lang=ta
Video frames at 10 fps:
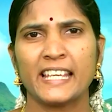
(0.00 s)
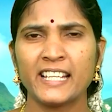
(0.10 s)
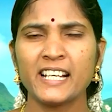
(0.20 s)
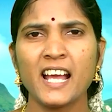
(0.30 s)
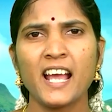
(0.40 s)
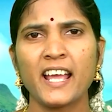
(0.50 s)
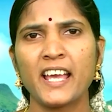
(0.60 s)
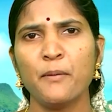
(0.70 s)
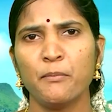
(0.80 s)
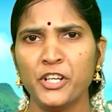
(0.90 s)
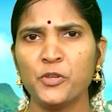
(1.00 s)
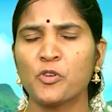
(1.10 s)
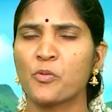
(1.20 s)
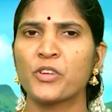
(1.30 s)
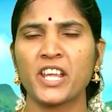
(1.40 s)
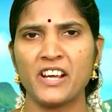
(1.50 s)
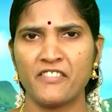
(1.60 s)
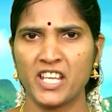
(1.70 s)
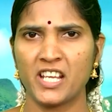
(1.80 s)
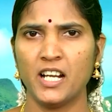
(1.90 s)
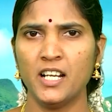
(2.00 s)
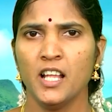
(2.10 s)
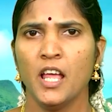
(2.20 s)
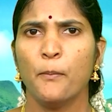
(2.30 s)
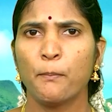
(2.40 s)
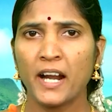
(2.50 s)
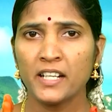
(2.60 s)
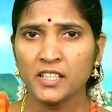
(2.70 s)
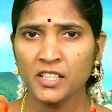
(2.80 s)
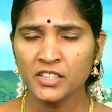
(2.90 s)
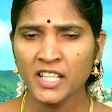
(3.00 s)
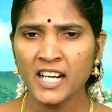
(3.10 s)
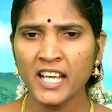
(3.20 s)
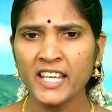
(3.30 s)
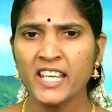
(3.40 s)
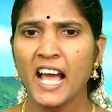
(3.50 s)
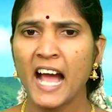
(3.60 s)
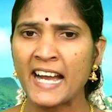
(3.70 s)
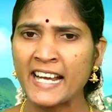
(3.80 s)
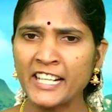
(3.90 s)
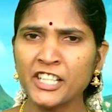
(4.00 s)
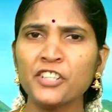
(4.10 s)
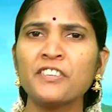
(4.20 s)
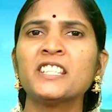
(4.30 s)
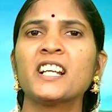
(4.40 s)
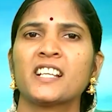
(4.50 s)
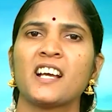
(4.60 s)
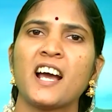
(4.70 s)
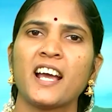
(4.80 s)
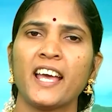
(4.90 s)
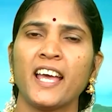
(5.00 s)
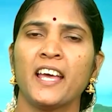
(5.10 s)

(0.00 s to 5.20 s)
எதற்காக மீண்டும் ஒரு முறை கவனியுங்கள் பற்றுதலை அகற்றுவதற்காக